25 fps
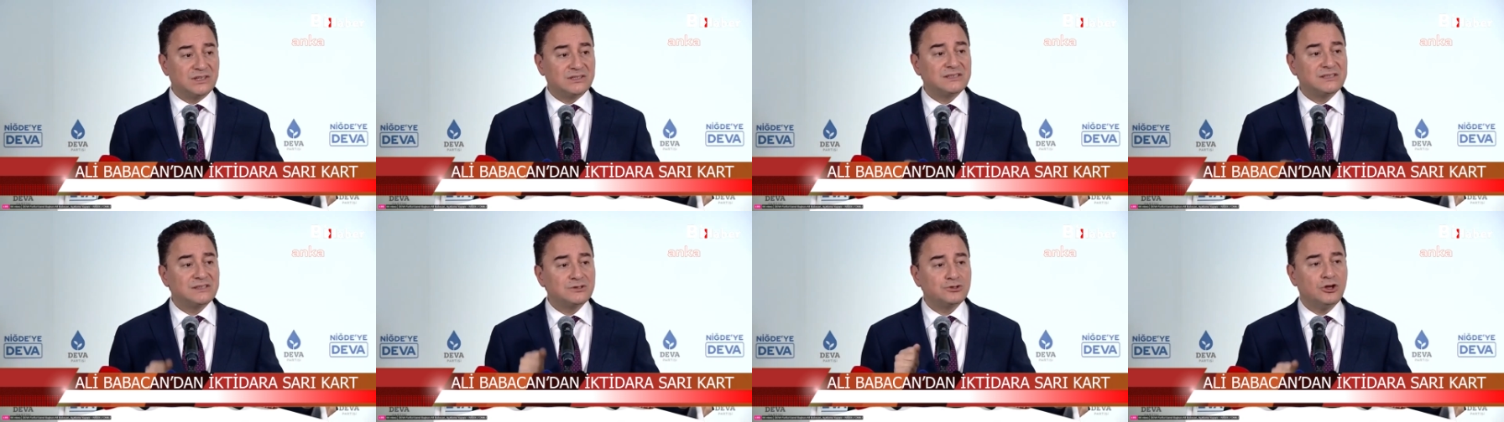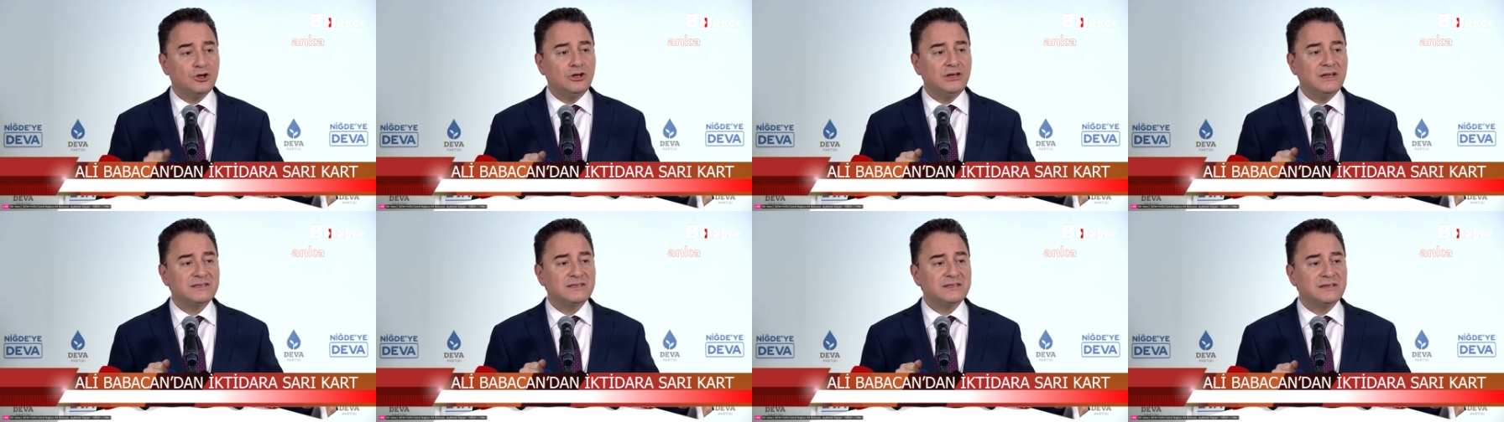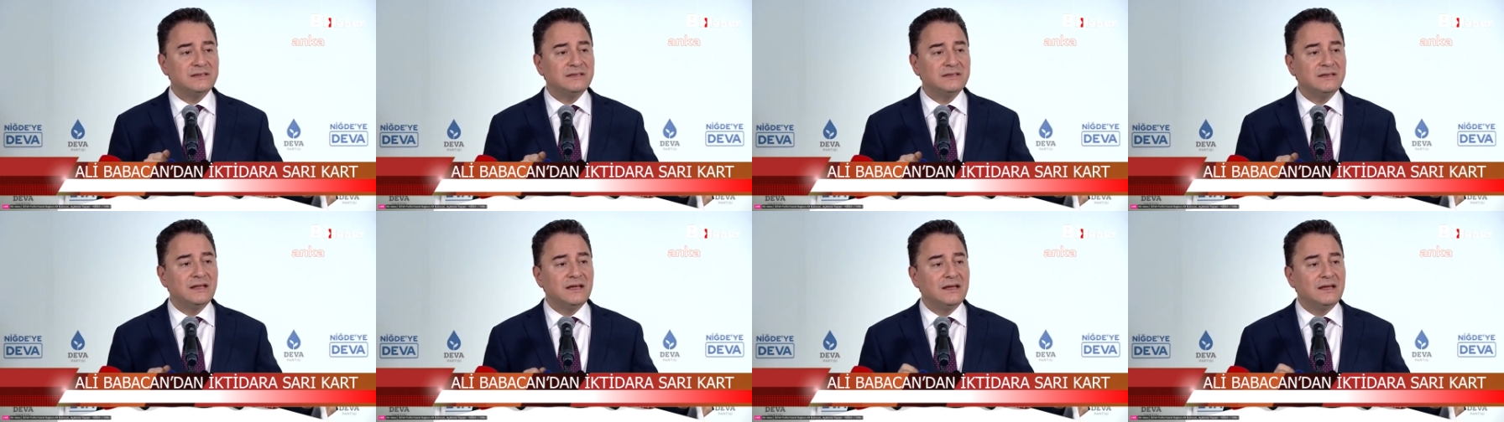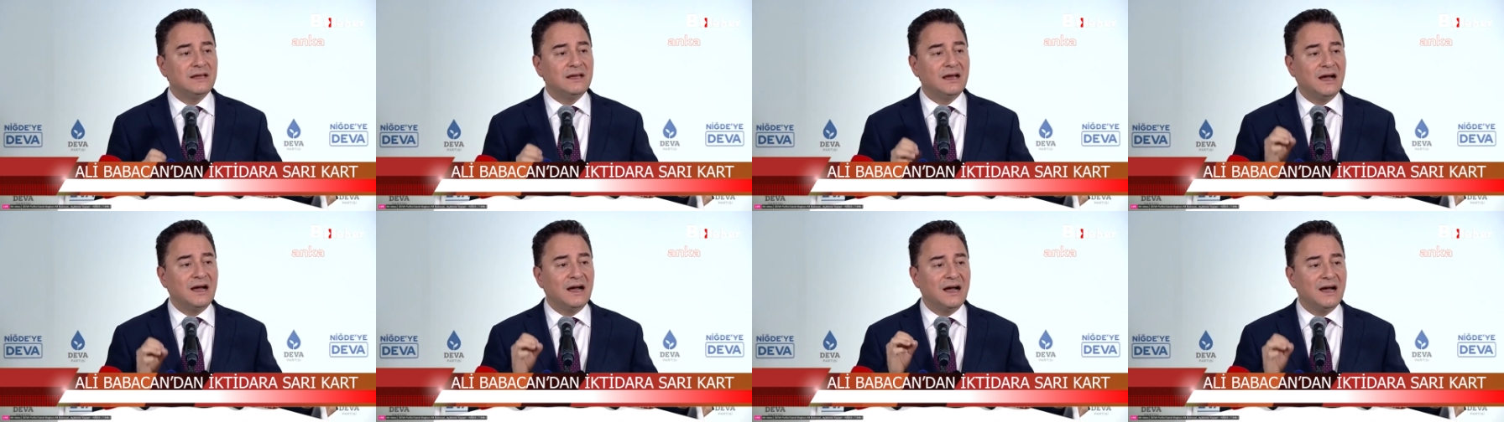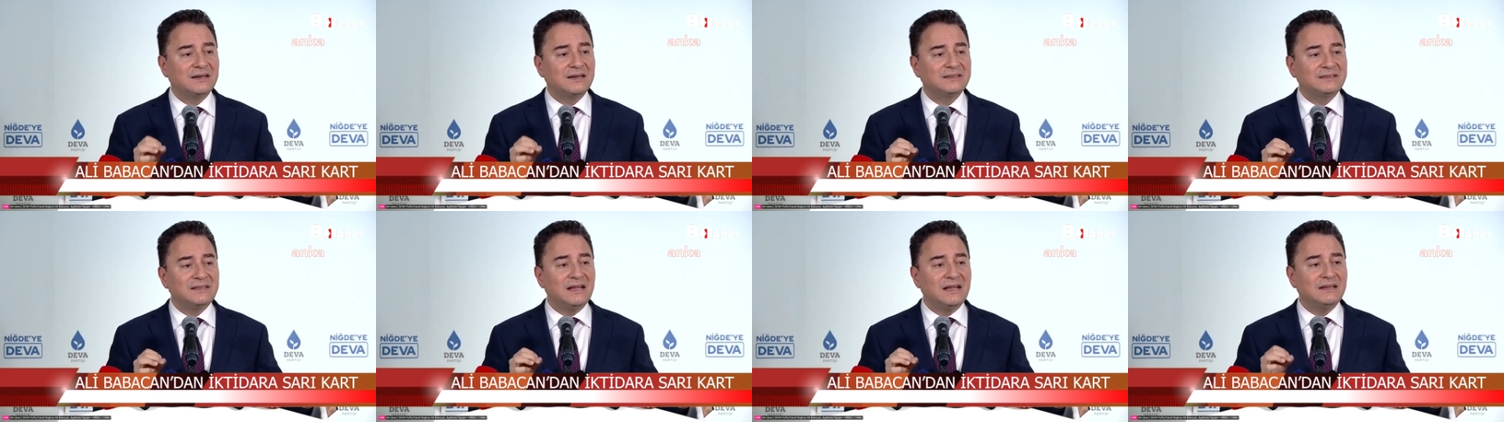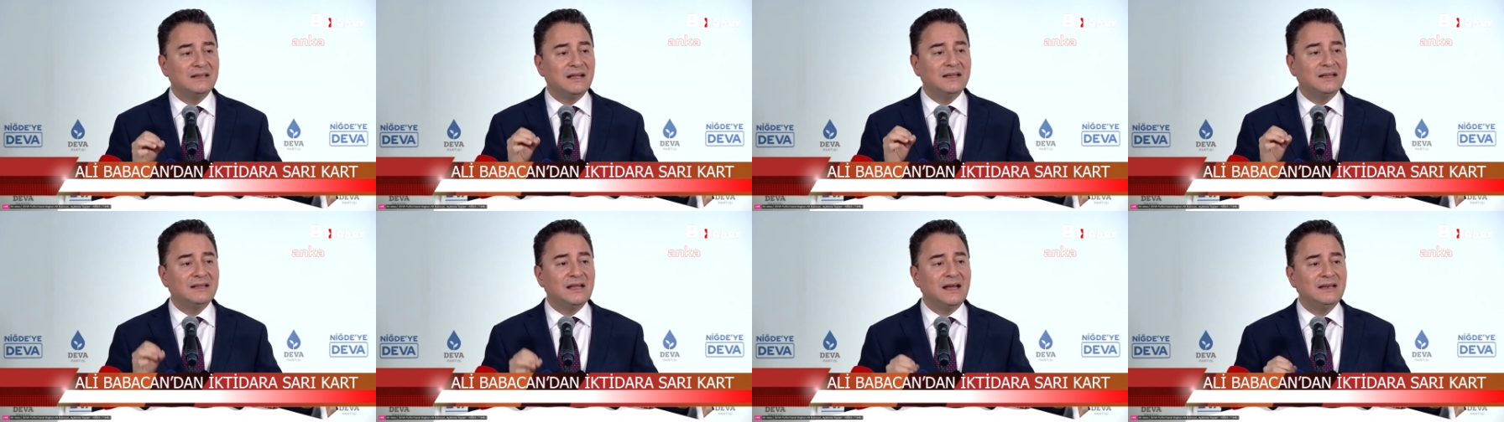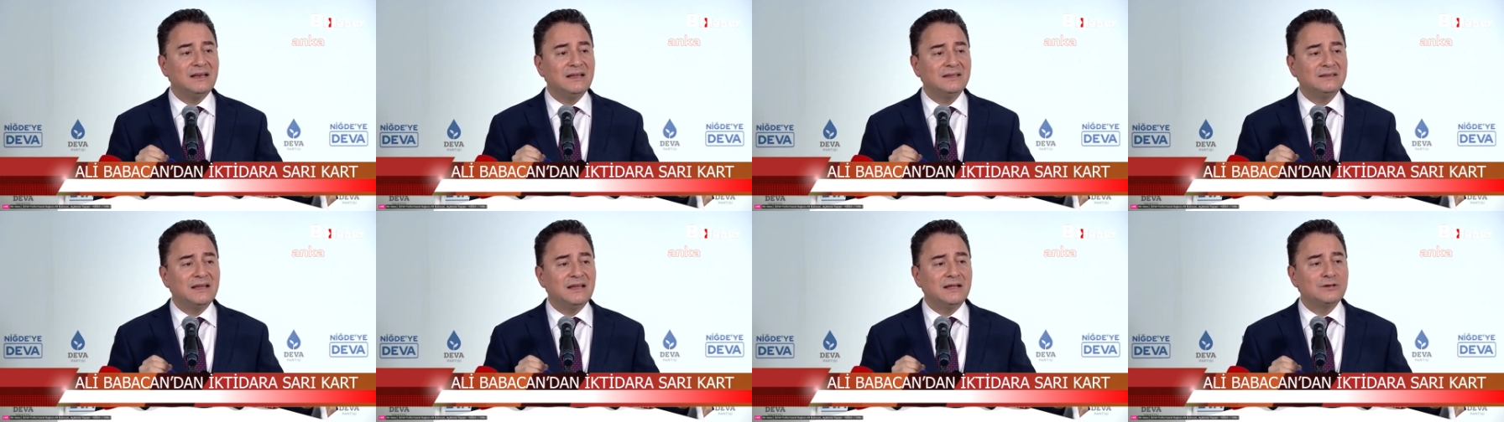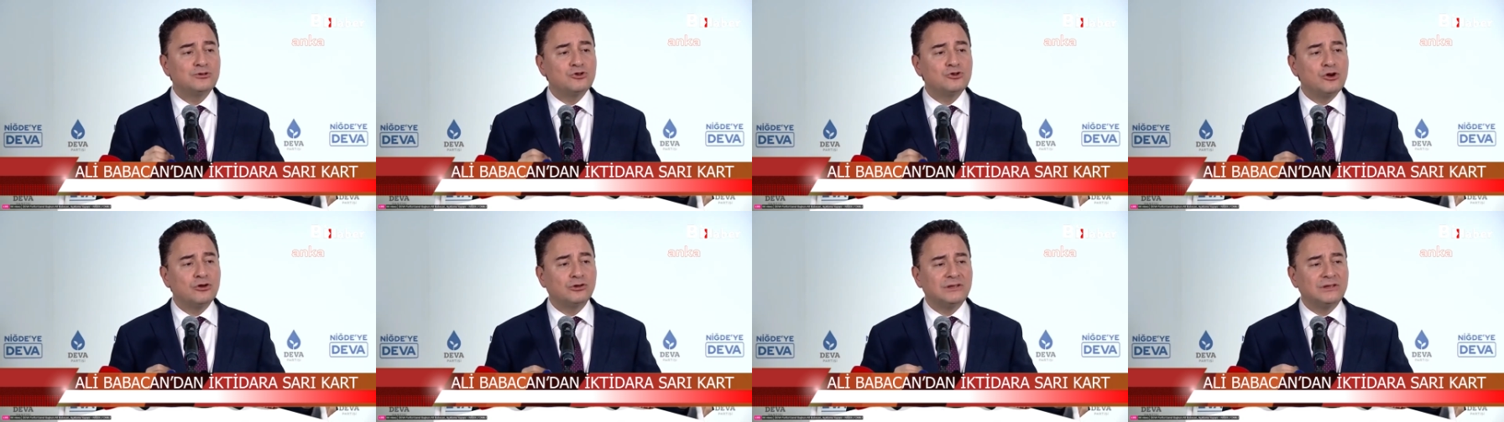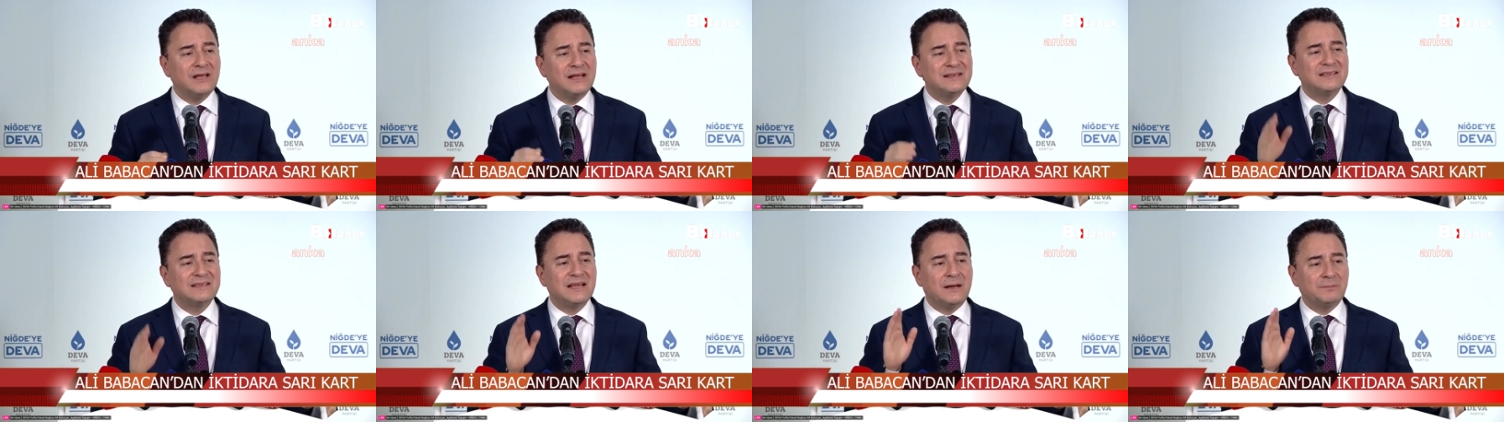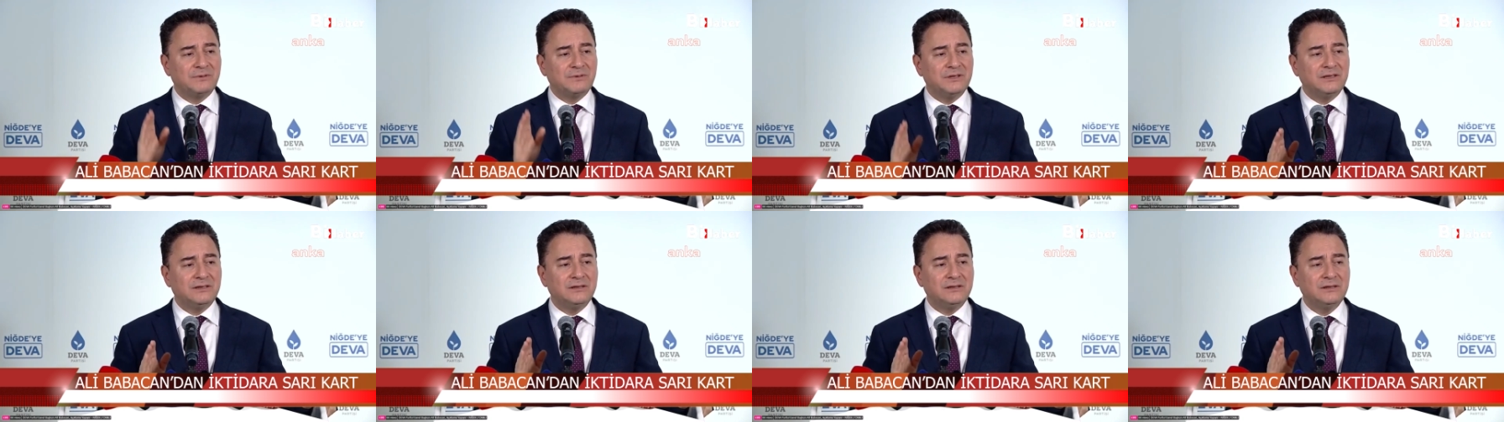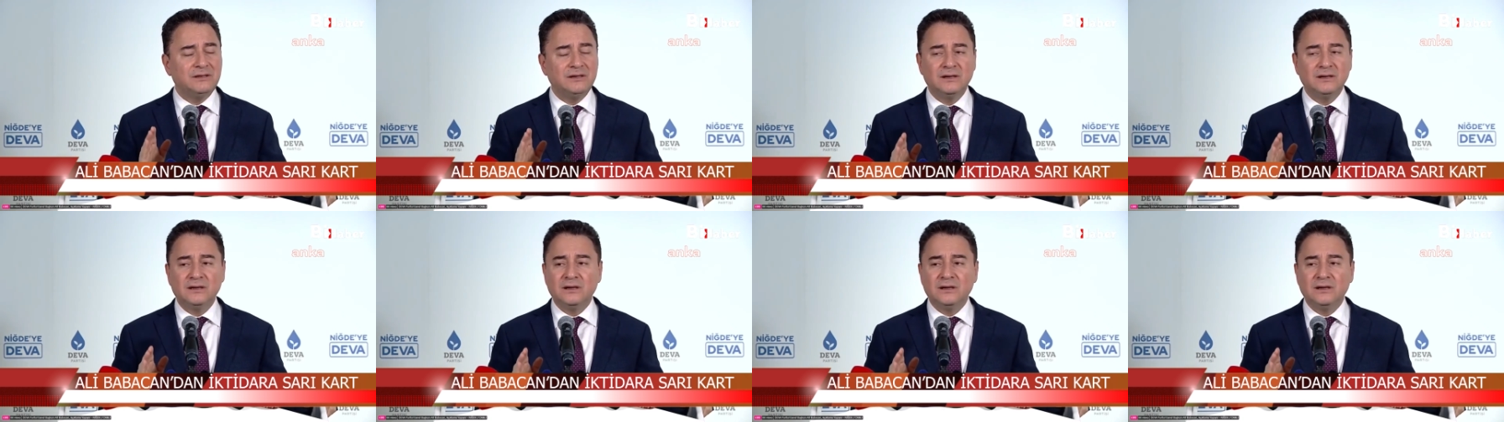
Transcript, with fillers: Çıksın söylesin. Haktan, adaletten çoktan saptık.